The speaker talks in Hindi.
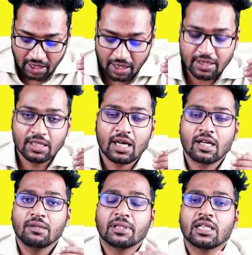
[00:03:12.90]

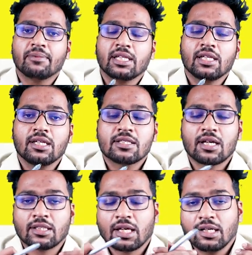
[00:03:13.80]
असाधारण मतलब है देखिए
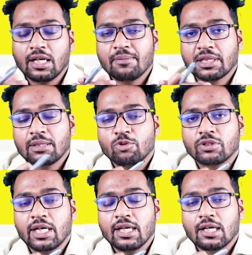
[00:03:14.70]
साधारण का मतलब
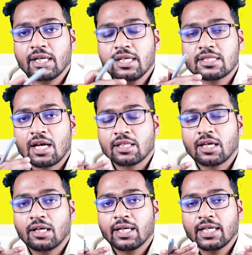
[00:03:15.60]
होता है अगर ये
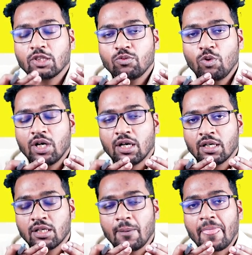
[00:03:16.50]
साधारण है तो वो
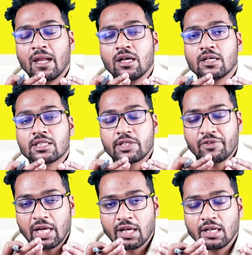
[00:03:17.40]
हर
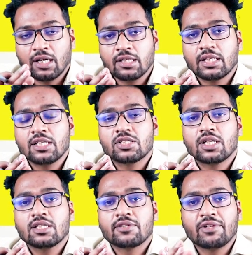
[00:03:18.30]
संविधान हर देश
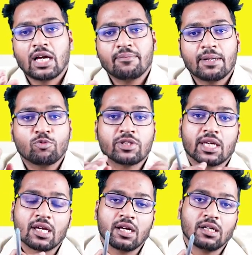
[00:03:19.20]
के संविधान में आपको
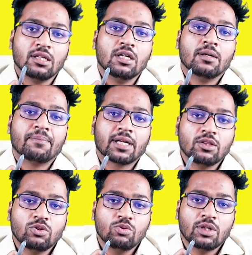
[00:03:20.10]
दिखेगा
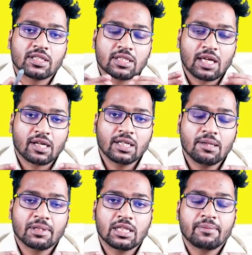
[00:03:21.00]
परंतु असाधारण का
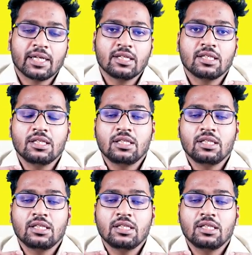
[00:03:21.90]
मतलब है कि